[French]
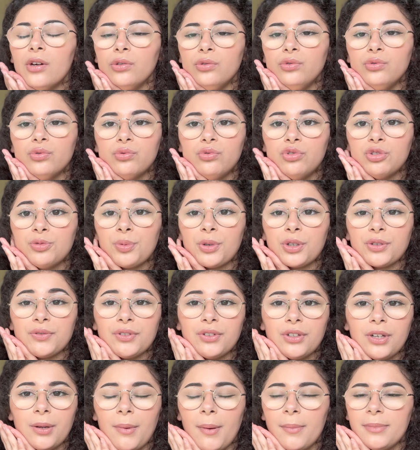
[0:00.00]
Du coup, je pense que je vais
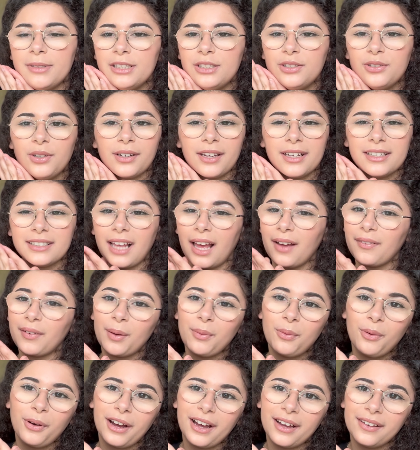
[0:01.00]
donner à ma petite soeur et elle sera
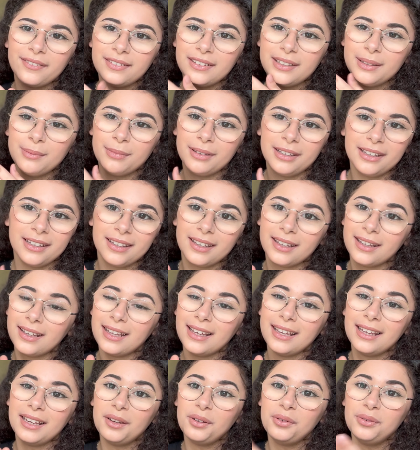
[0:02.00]
vraiment ravie. Mais
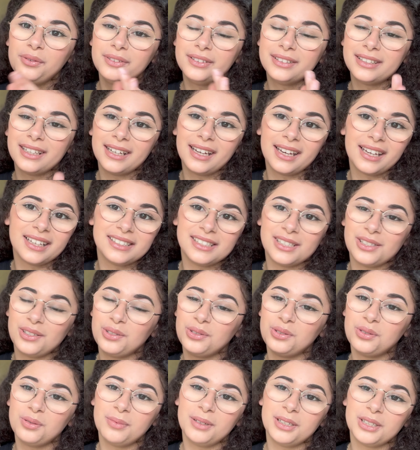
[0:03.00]
une dinguerie, c'est
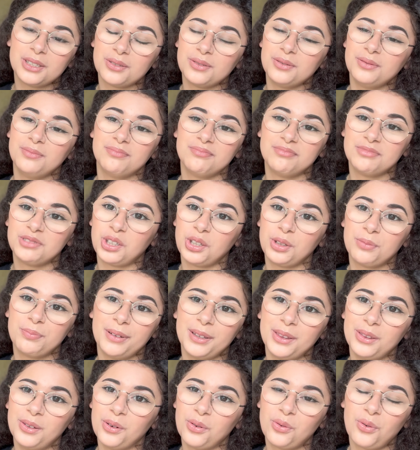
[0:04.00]
juste dommage que je rentre pas
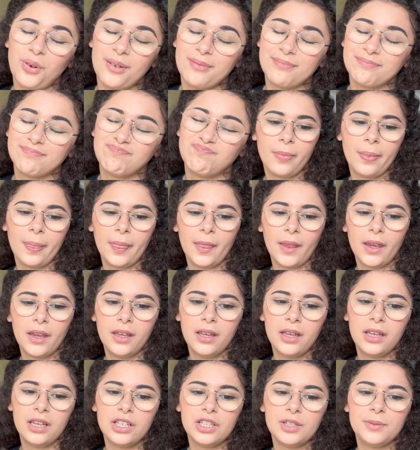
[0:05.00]
dedans, quoi.
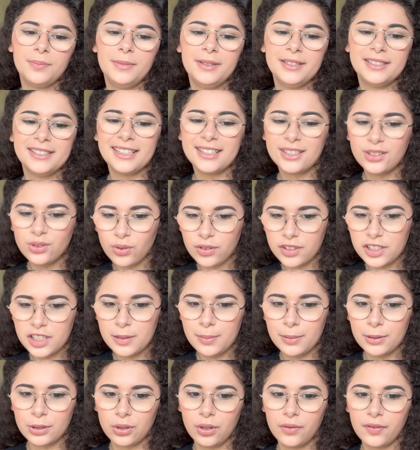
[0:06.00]
Je mets 7 sur 10
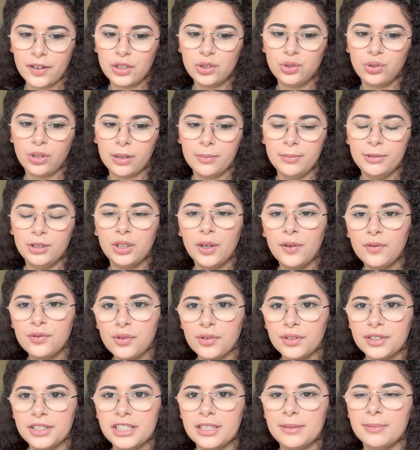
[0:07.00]
parce qu'en vrai, j'aurais mis 9 sur
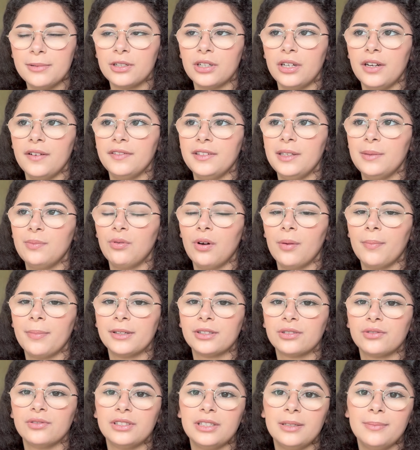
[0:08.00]
10, mais j'en avais des points
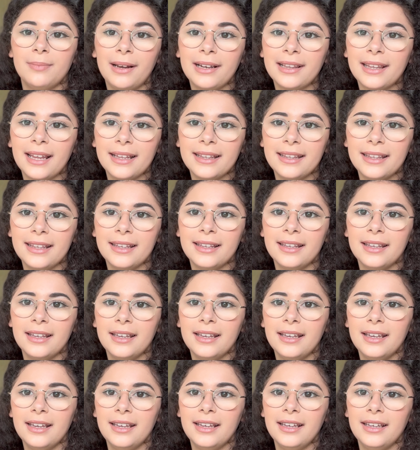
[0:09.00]
parce que c'est mal taillé
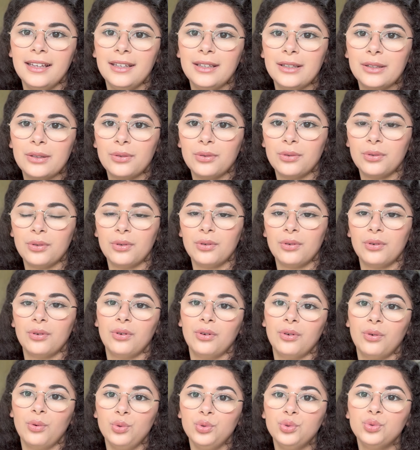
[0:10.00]
et que
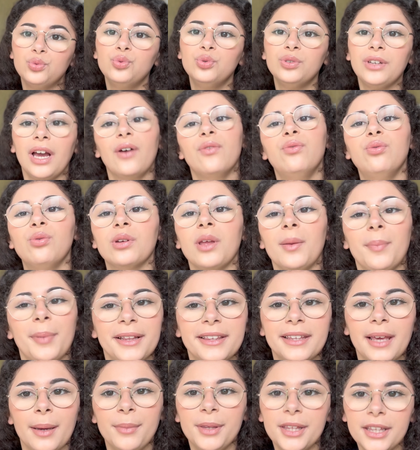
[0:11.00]
euh, du coup, Carrefour, il n'y a pas de
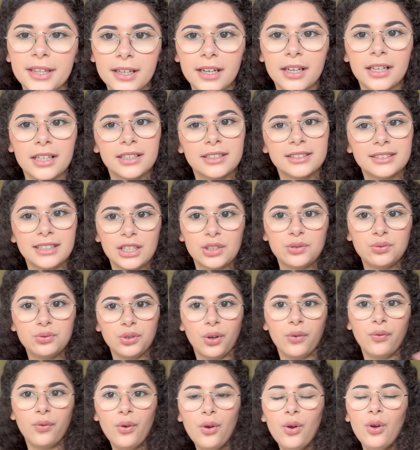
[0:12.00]
cabine. Ça, je vous
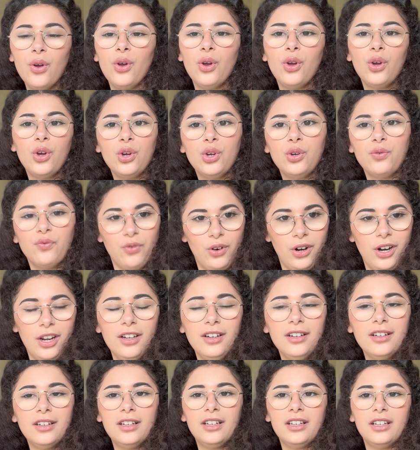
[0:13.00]
en veux. Voilà,
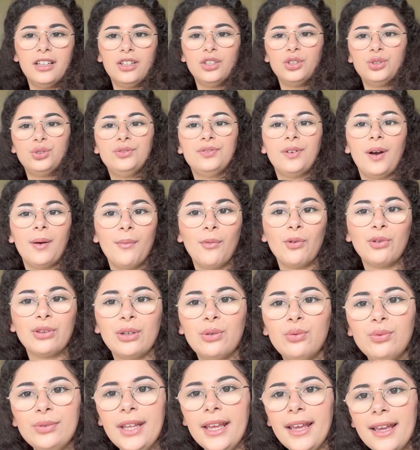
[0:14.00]
je suis vraiment
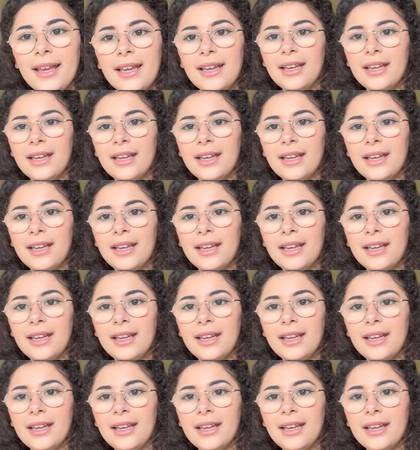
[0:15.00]
dégoûtée.